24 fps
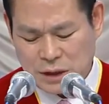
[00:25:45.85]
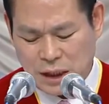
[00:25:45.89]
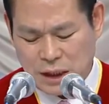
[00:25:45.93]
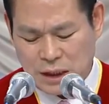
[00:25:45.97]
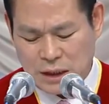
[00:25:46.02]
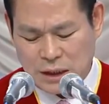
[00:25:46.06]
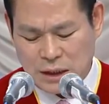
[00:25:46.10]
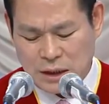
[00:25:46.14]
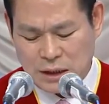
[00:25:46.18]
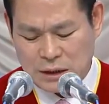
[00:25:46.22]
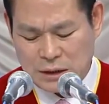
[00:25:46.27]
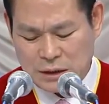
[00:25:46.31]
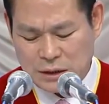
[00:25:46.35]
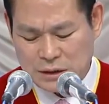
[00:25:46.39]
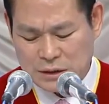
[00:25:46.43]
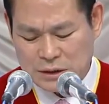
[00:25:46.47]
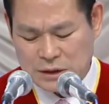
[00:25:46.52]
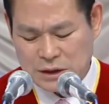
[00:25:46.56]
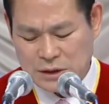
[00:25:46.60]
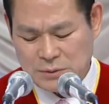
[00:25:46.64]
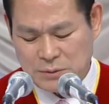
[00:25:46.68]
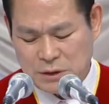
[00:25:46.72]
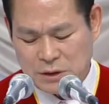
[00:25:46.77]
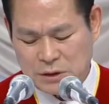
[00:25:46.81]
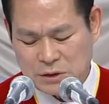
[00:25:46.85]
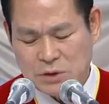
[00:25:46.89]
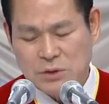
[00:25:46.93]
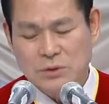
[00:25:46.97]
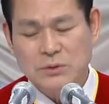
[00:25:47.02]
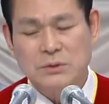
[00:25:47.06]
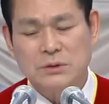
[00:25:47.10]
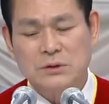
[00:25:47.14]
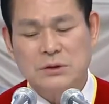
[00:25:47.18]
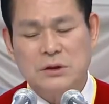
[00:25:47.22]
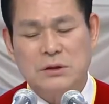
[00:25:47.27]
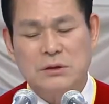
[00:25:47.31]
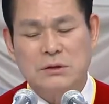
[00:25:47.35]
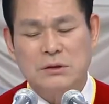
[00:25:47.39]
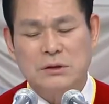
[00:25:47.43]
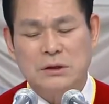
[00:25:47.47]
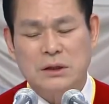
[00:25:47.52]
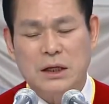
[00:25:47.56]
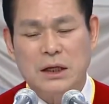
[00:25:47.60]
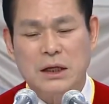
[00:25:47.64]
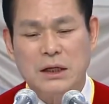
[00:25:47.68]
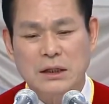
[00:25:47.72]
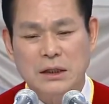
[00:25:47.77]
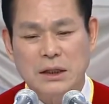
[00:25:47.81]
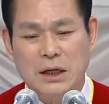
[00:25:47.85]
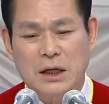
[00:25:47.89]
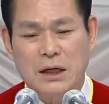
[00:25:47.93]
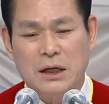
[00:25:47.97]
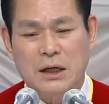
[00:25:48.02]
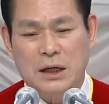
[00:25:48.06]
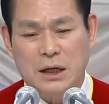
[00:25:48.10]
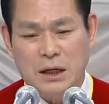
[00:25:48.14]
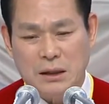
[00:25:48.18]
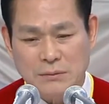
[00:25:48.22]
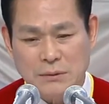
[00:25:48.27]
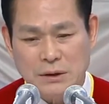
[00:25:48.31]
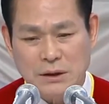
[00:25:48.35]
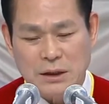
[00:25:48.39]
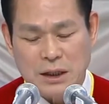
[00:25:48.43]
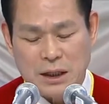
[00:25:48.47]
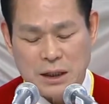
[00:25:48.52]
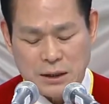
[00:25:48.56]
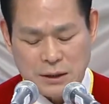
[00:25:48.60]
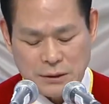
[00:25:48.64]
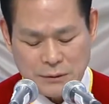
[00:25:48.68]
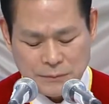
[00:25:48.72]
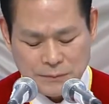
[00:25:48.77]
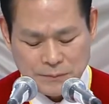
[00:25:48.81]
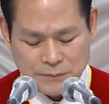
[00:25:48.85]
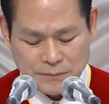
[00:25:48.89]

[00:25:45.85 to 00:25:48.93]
命尽くして忠実でなければなりません